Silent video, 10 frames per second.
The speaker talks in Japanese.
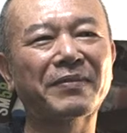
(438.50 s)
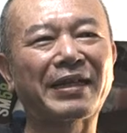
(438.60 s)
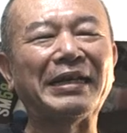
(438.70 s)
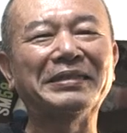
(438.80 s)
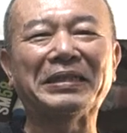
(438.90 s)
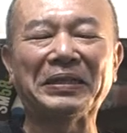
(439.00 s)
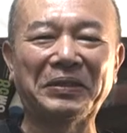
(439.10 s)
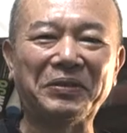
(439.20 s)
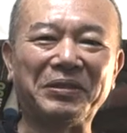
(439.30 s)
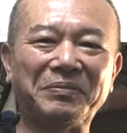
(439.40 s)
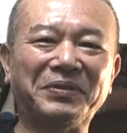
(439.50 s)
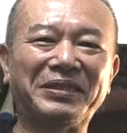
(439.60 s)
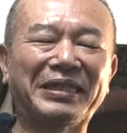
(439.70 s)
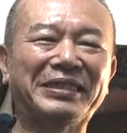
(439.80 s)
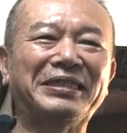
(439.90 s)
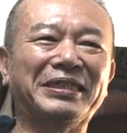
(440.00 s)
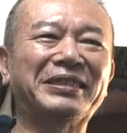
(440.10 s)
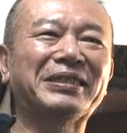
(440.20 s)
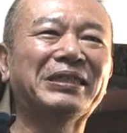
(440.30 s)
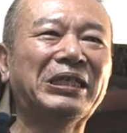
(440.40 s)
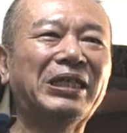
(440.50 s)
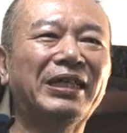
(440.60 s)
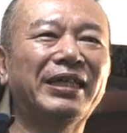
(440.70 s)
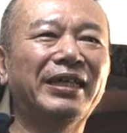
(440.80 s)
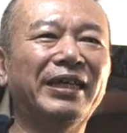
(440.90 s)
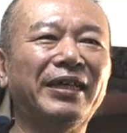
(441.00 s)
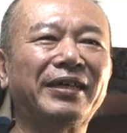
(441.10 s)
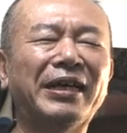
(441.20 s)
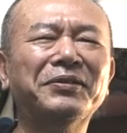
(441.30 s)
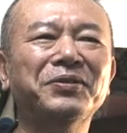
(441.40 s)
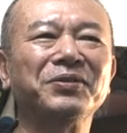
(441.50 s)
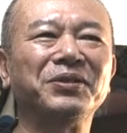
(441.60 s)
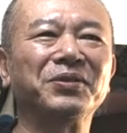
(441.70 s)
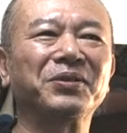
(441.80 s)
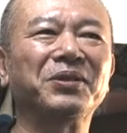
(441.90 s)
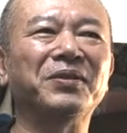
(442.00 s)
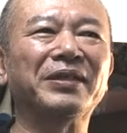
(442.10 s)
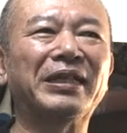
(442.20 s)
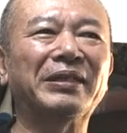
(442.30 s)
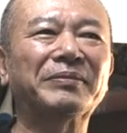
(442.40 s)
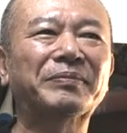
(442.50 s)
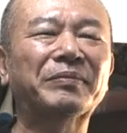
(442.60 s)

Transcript: 簡単なようで難しいです。角度によってはね、